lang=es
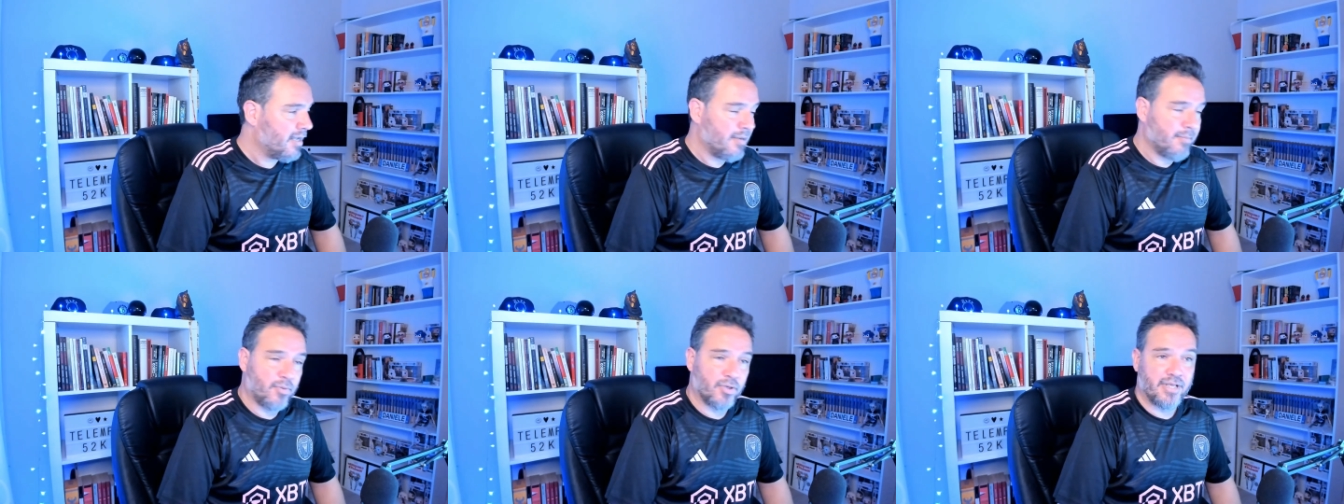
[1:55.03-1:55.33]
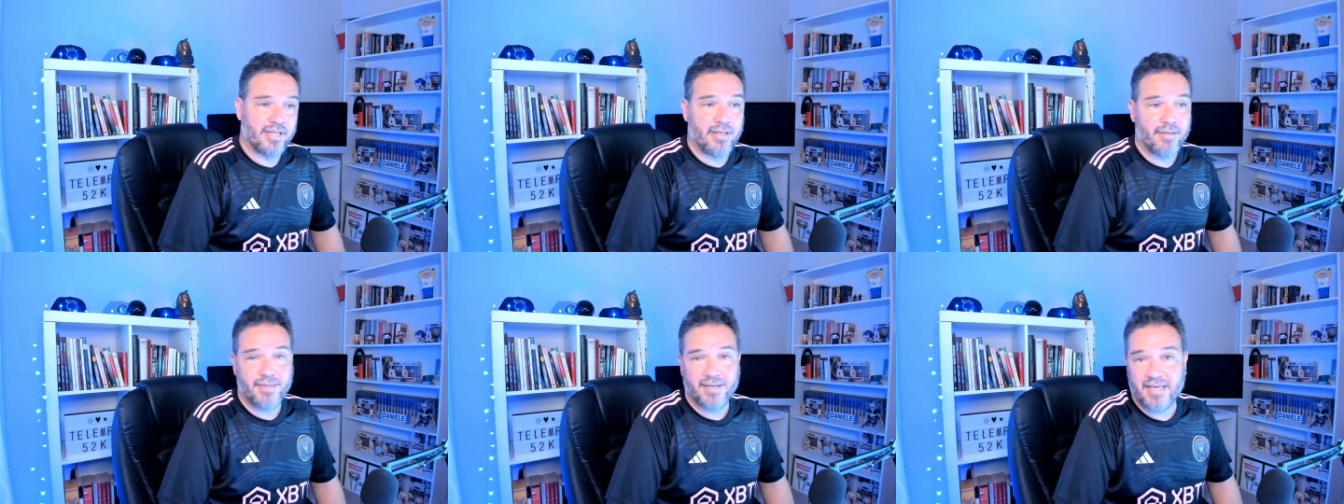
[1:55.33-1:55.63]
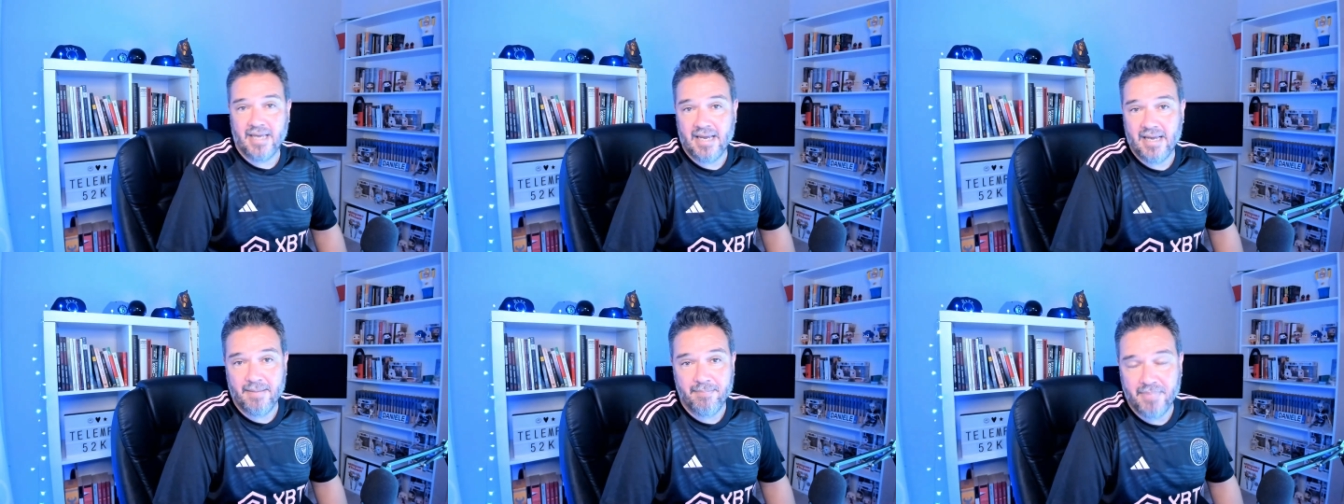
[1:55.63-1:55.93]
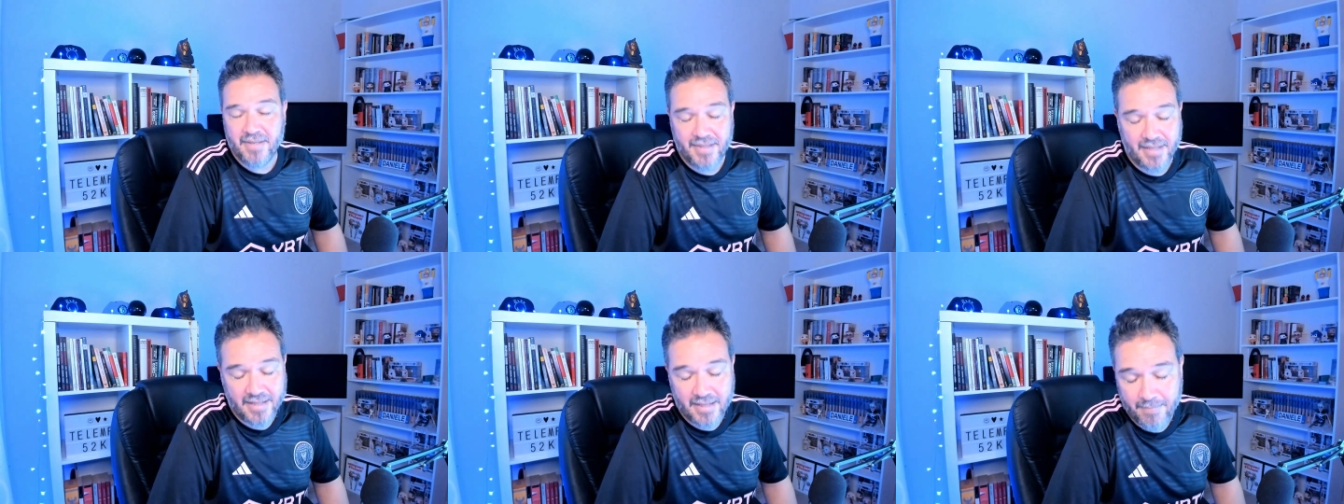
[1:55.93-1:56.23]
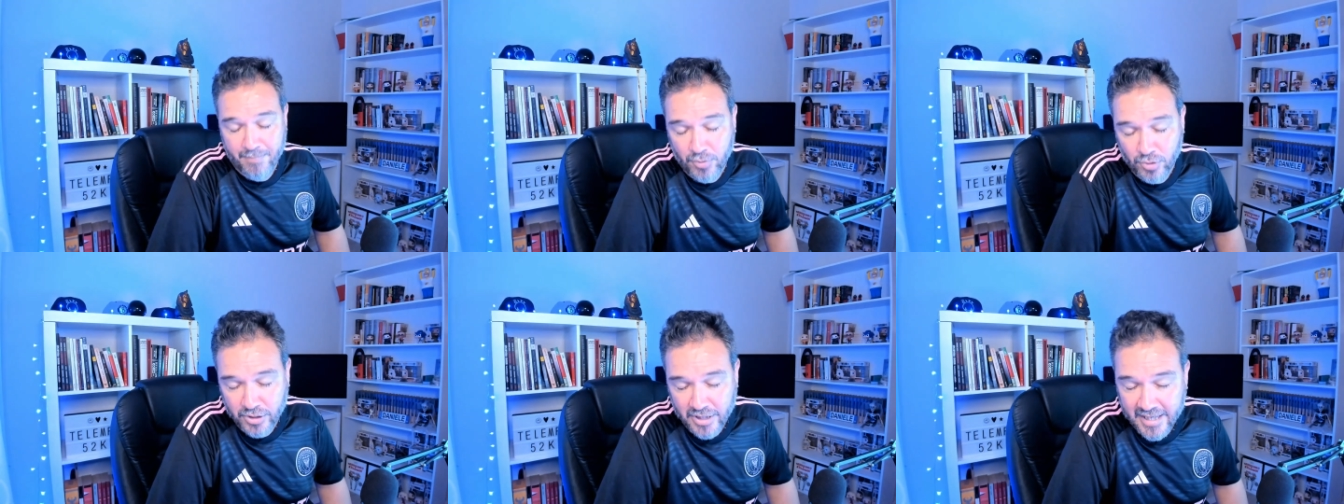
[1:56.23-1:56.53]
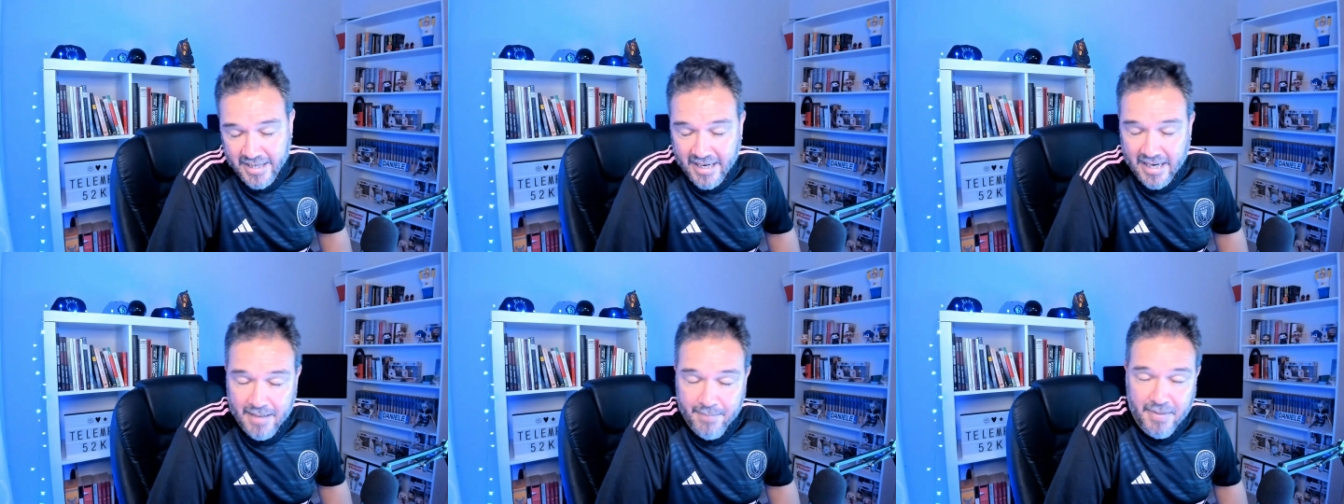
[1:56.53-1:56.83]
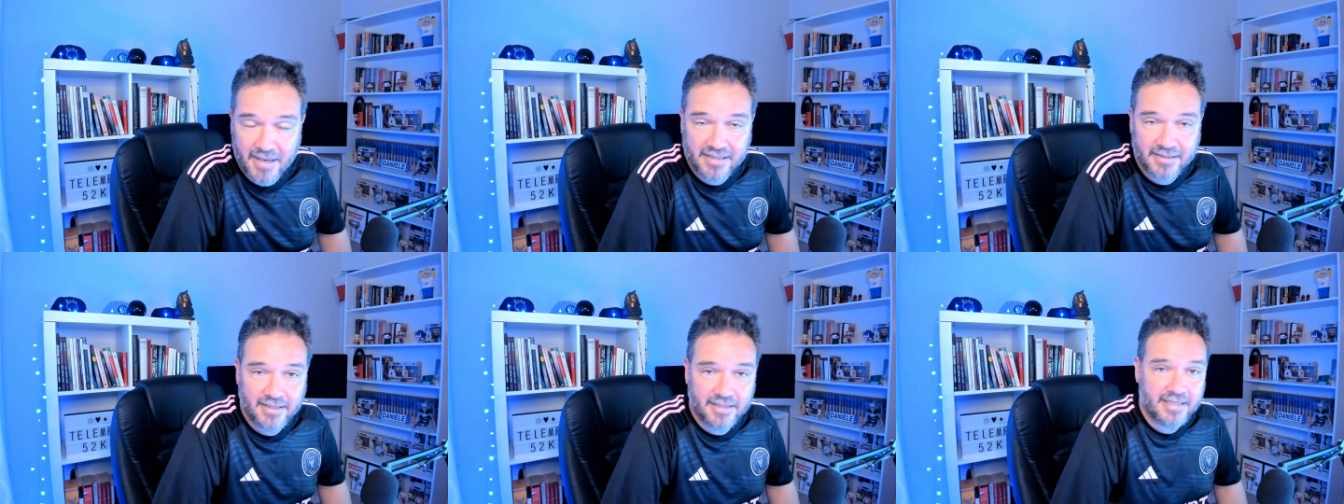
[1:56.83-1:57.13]
Porque dice que empieza a despotricar,
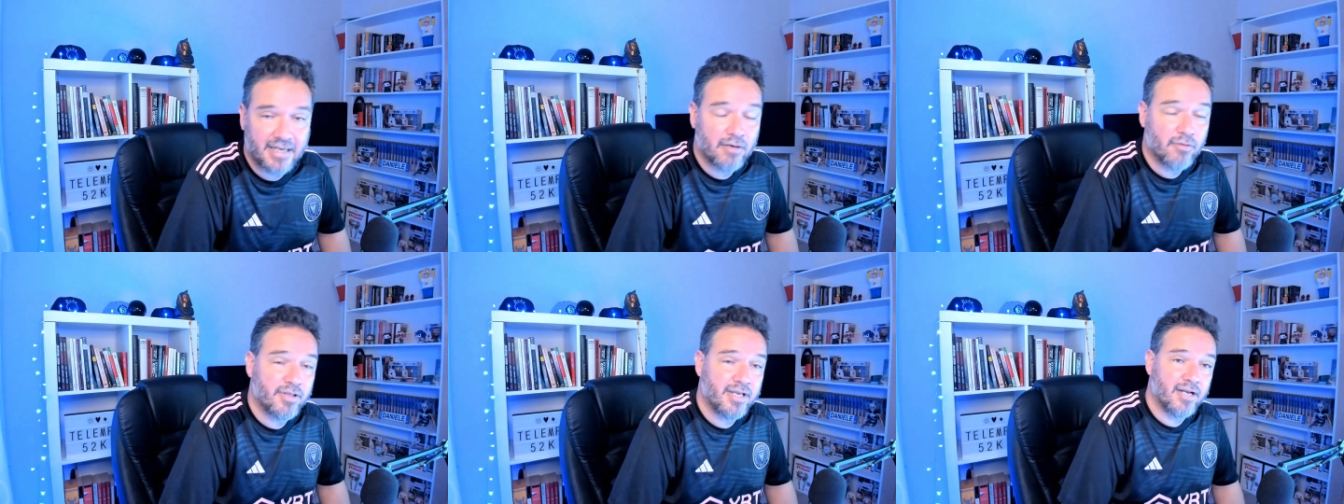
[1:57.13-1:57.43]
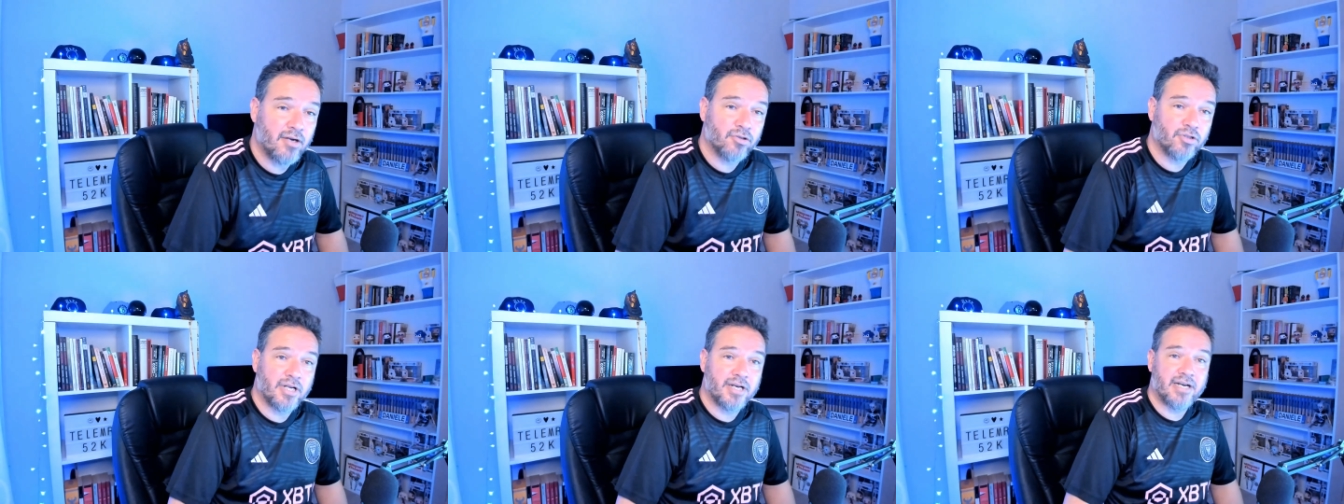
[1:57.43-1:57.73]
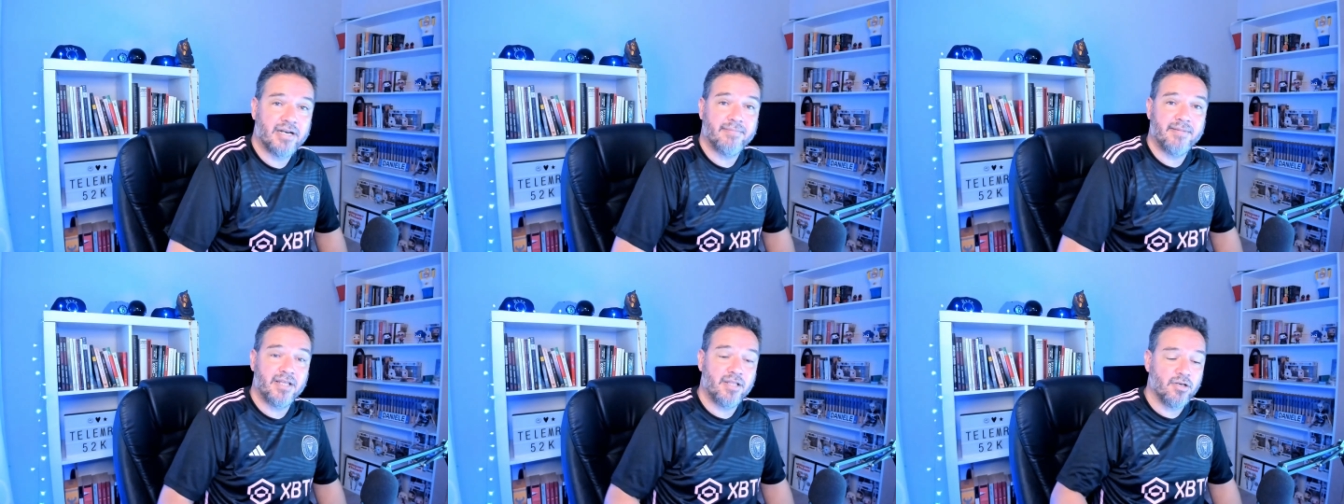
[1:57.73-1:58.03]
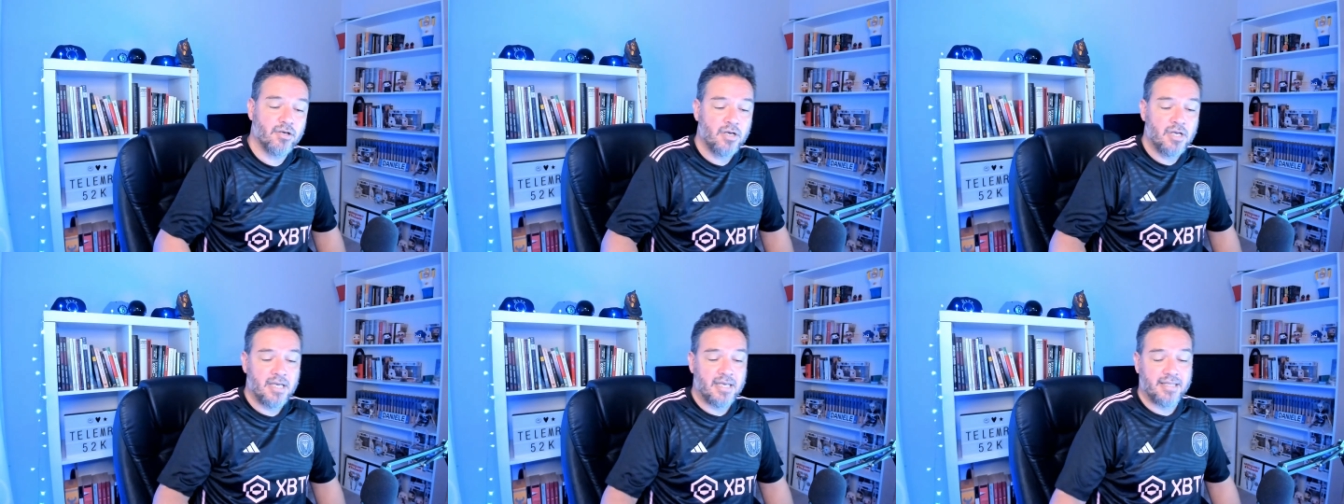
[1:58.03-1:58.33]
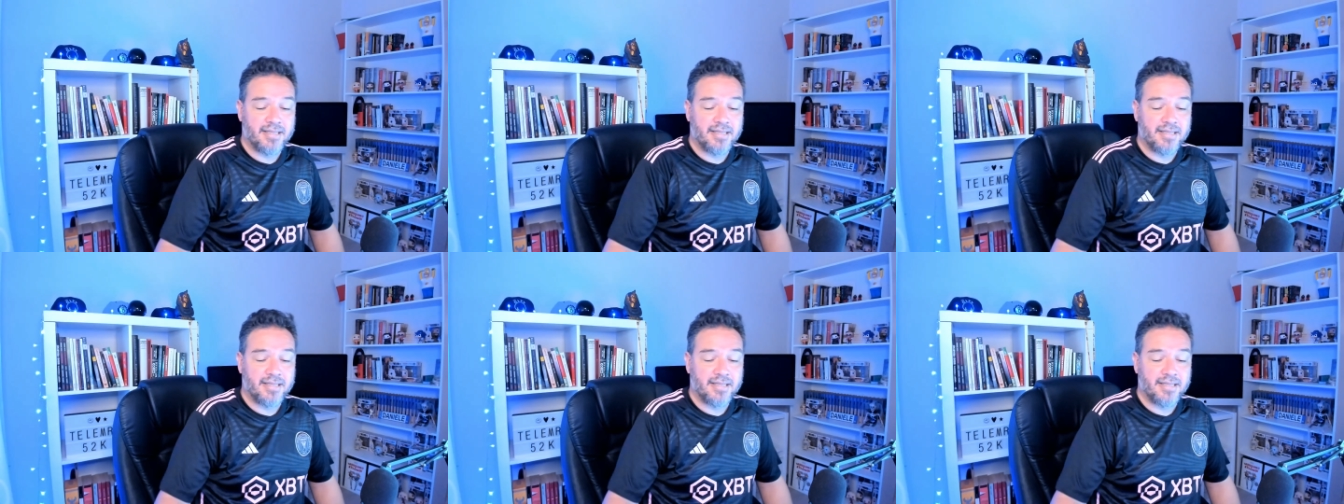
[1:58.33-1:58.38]
aparte, ya lo dije el otro día en el vídeo,